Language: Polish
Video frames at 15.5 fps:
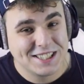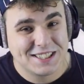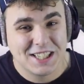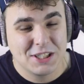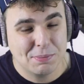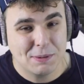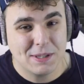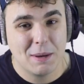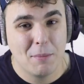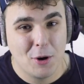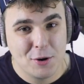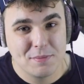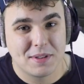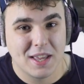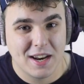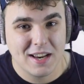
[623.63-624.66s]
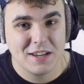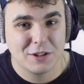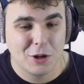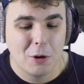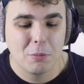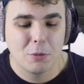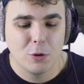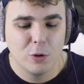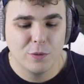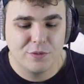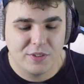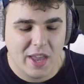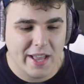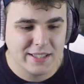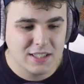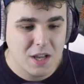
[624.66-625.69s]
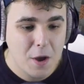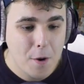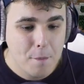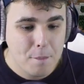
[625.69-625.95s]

jesteśmy na moim terenie domku, więc